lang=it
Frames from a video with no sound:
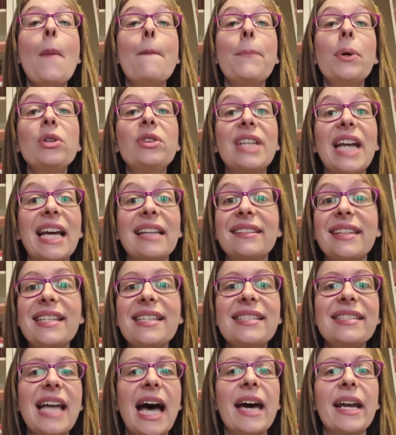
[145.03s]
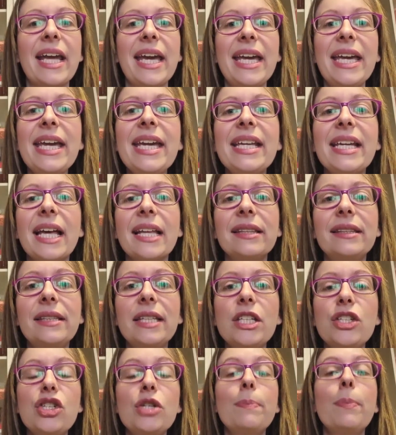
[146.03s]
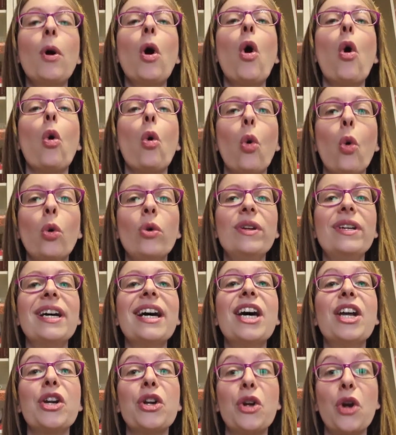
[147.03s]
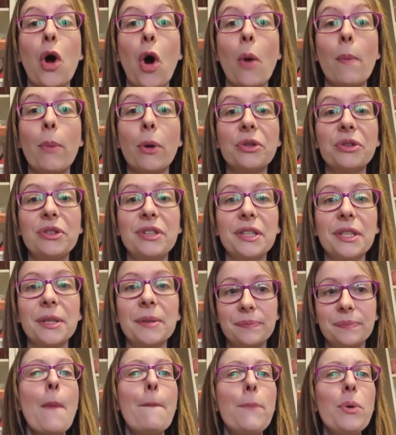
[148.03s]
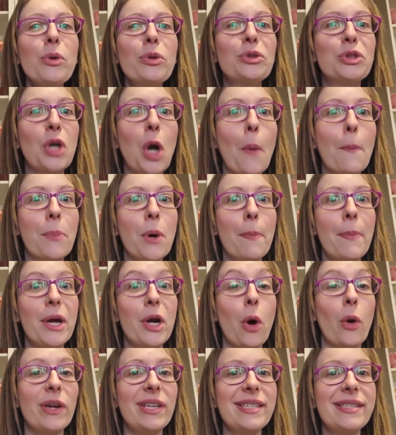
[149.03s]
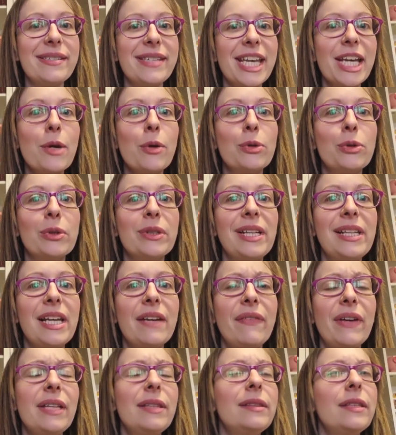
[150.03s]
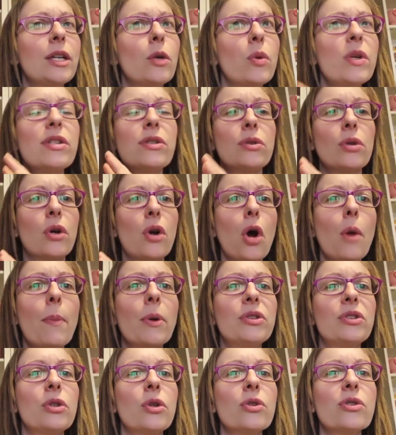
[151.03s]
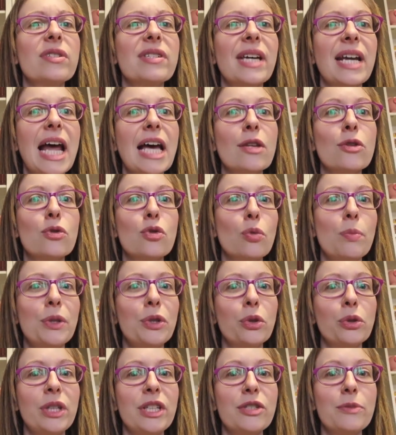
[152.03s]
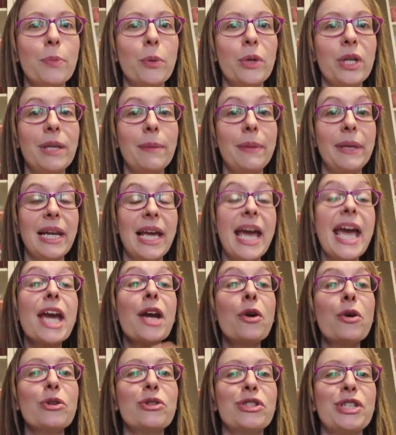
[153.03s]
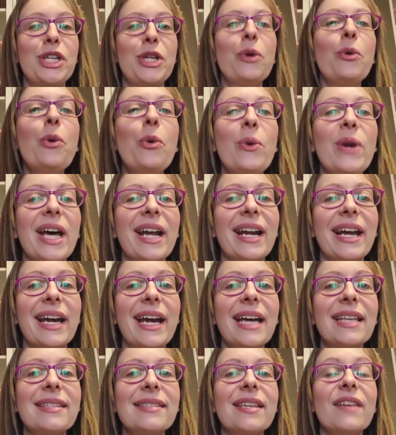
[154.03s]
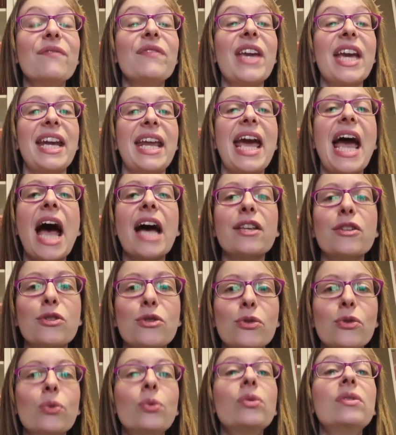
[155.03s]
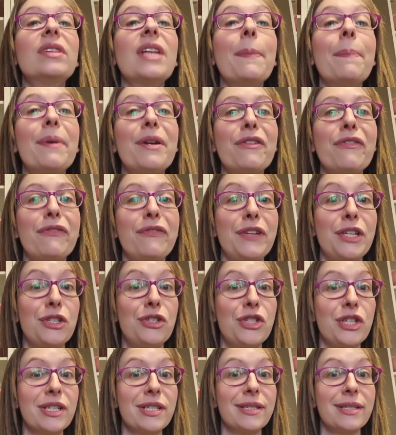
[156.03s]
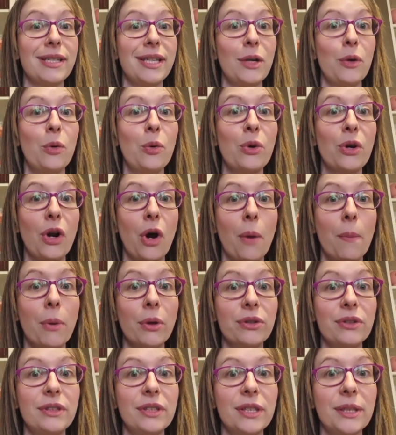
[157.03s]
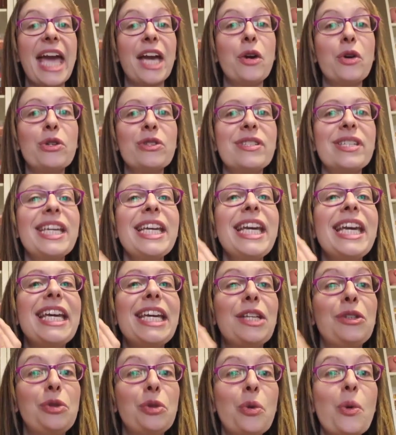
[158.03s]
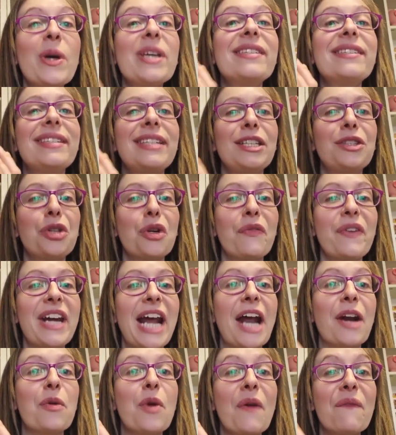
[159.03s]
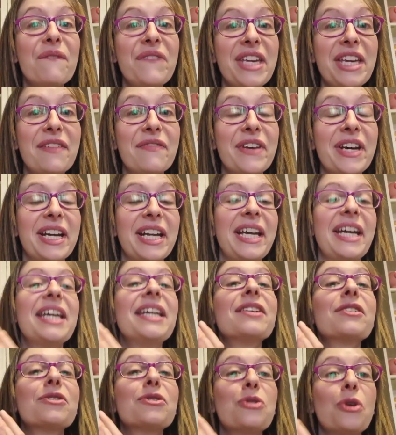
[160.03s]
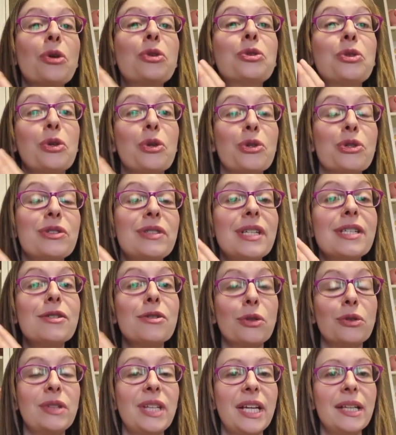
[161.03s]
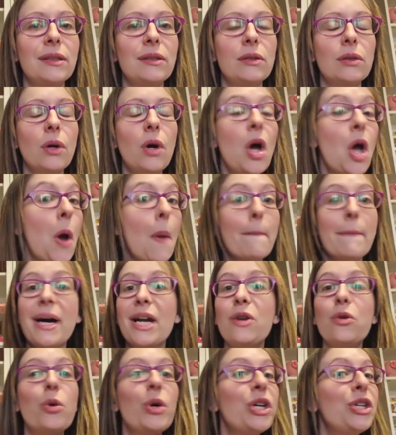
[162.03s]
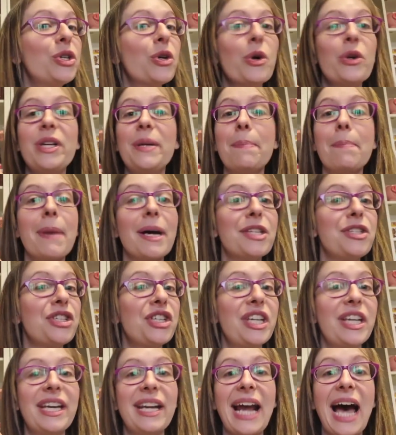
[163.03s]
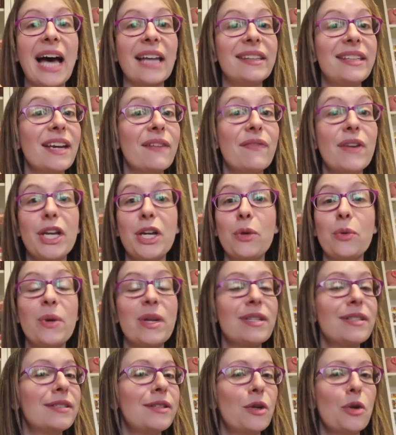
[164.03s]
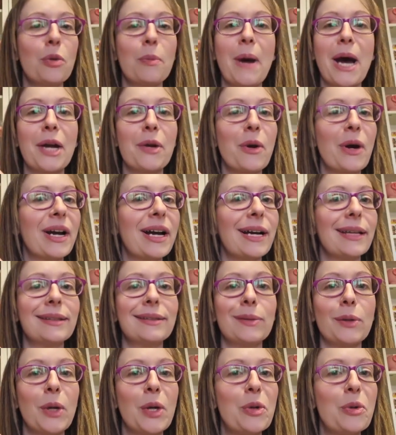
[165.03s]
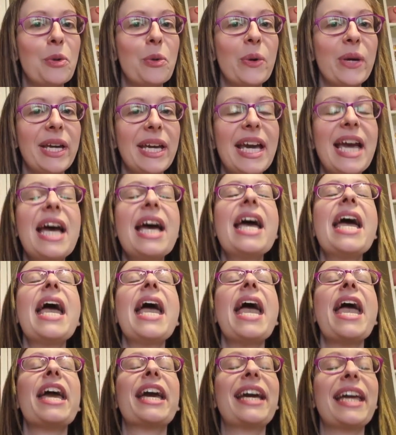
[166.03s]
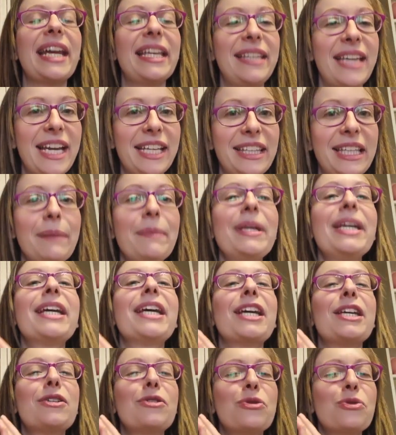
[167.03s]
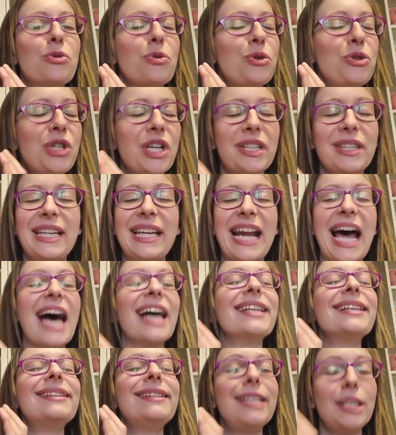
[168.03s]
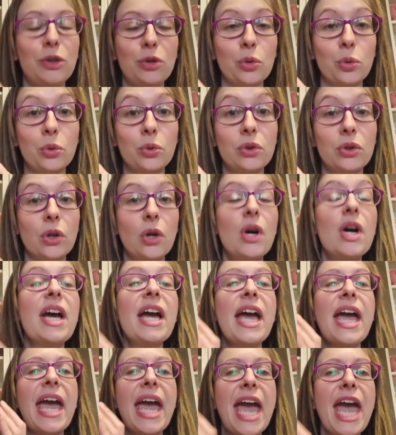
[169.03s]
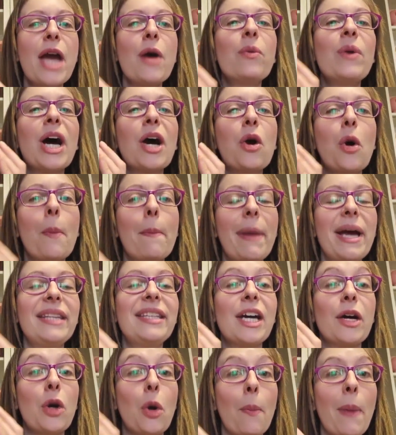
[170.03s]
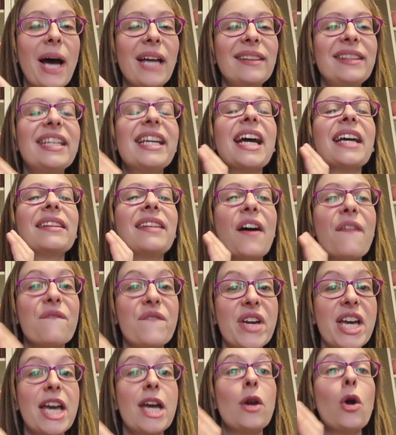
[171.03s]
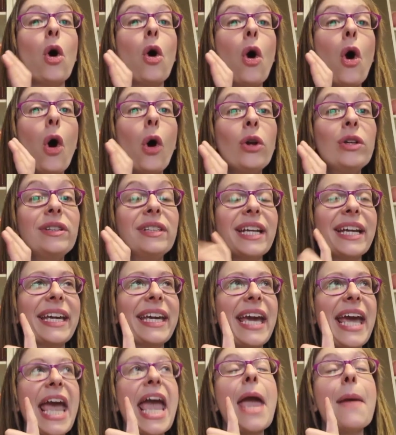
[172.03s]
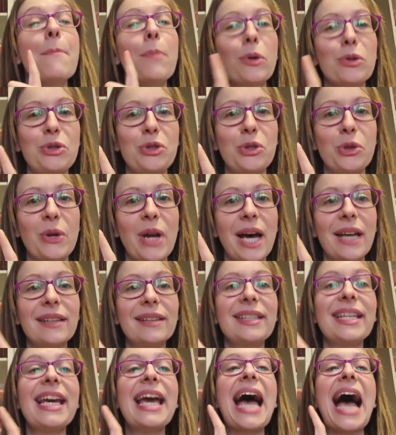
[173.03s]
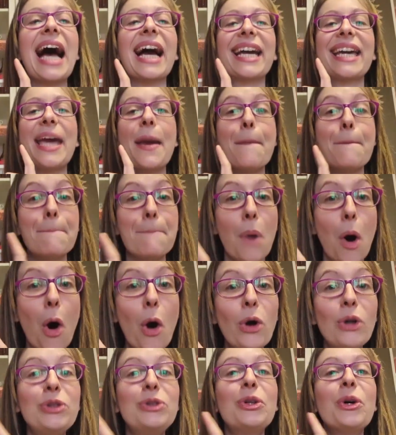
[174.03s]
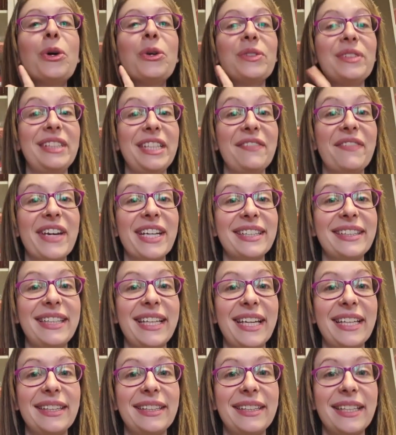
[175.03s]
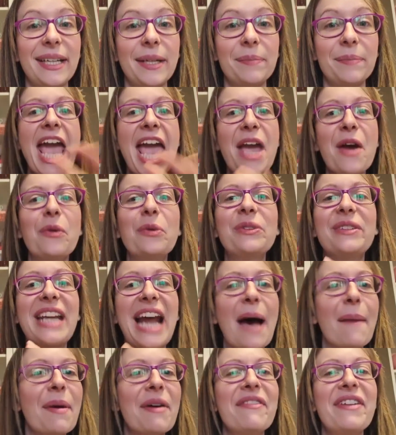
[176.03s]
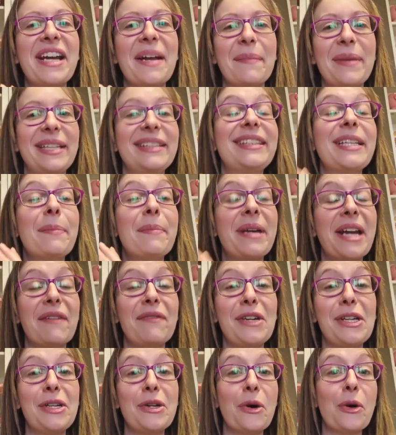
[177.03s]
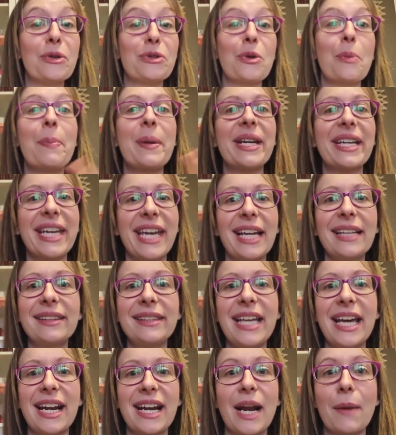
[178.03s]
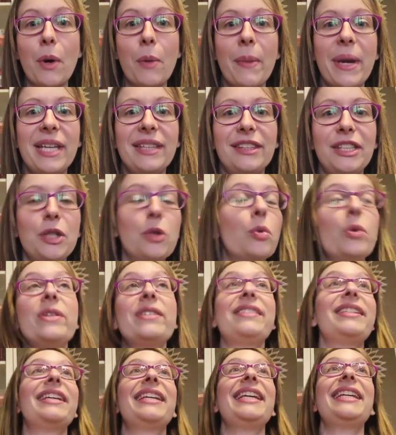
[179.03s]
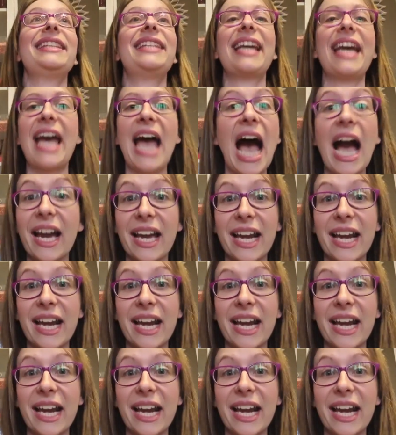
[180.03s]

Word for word: potrà testare in anticipo un robot. Purtroppo però in seguito degli eventi questo robot non sarà subito disponibile e così una ragazza viene assunta per fingersi un robot. Così i due si ritroveranno a vivere sotto lo stesso tetto, ma lui non immaginerà di avere un essere umano accanto a lui e credetemi che succederà di tutto. È una commedia romantica davvero, oltre che emozionante, anche molto divertente. È un dramma veramente meraviglioso perché alterna momenti in cui si ride a